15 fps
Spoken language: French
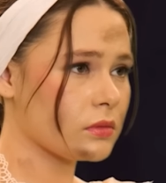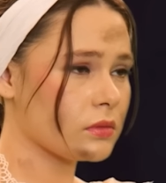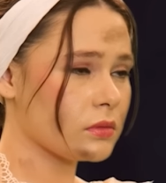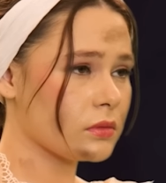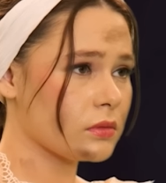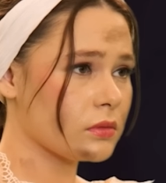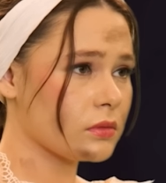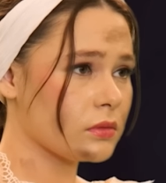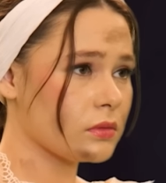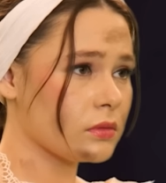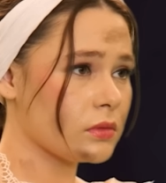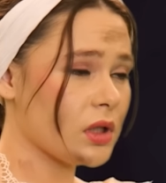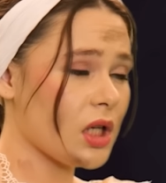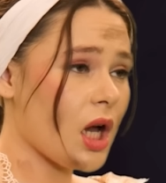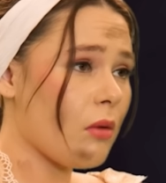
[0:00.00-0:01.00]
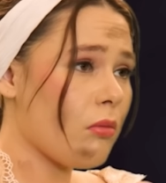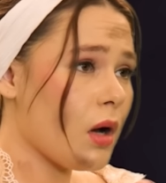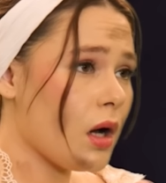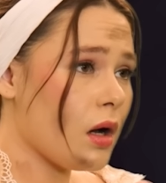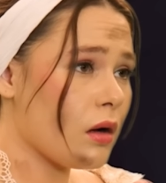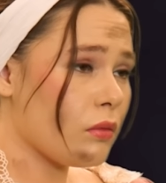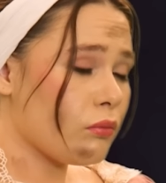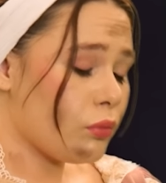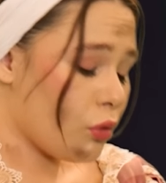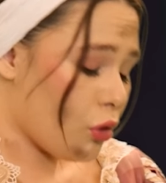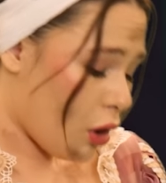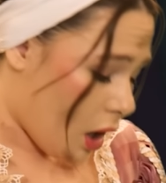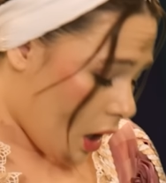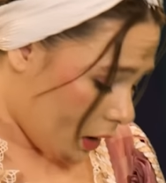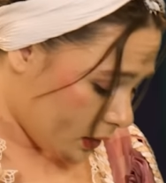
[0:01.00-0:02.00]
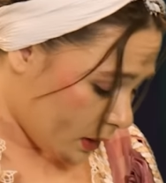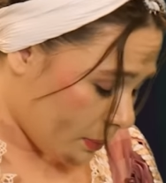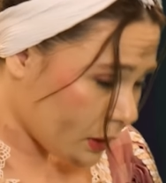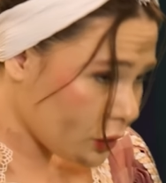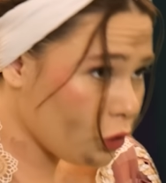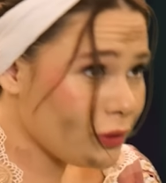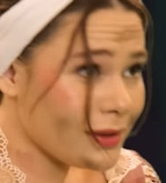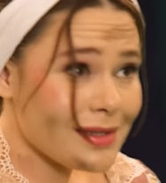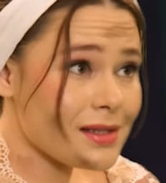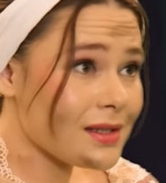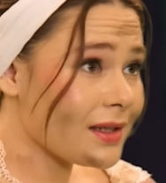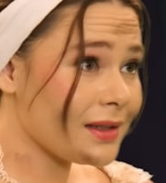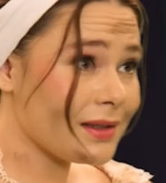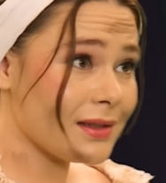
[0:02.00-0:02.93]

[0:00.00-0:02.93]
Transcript: Comment Je ne peux pas y aller dans cet état.